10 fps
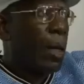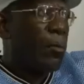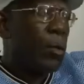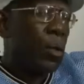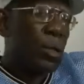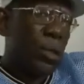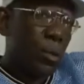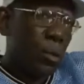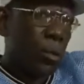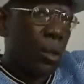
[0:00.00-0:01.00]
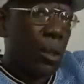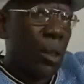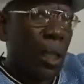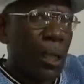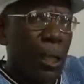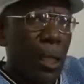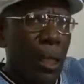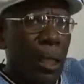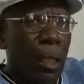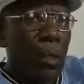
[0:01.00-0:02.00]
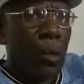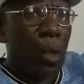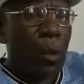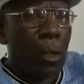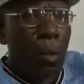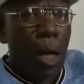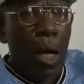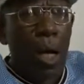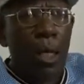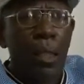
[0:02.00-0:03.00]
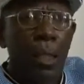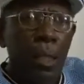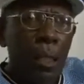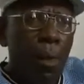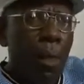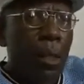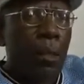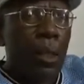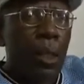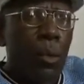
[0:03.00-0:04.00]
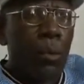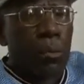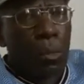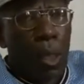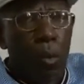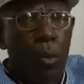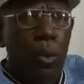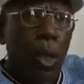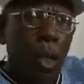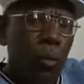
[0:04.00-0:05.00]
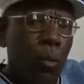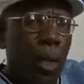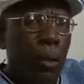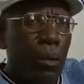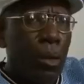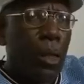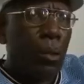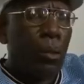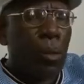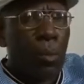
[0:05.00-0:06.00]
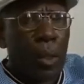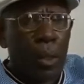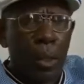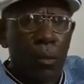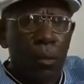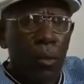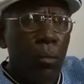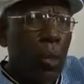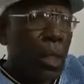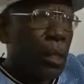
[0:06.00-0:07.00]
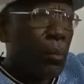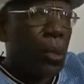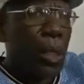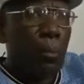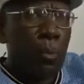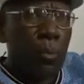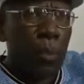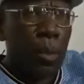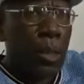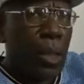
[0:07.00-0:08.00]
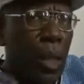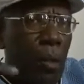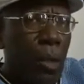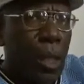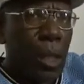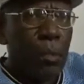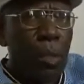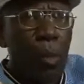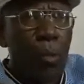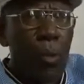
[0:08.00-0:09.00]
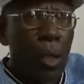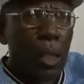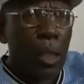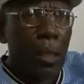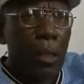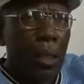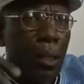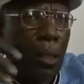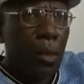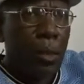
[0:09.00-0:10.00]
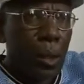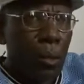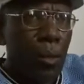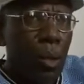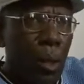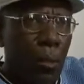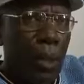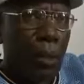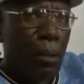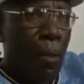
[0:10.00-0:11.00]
habido decepciones eh, eh, de los abacuá y, y, bueno, la juventud ha ido tomando y ya no es como antes, que tuvieras un plante y podías ponerte a las 2 de la tarde y ver a cantar y tú hacer coro nada más.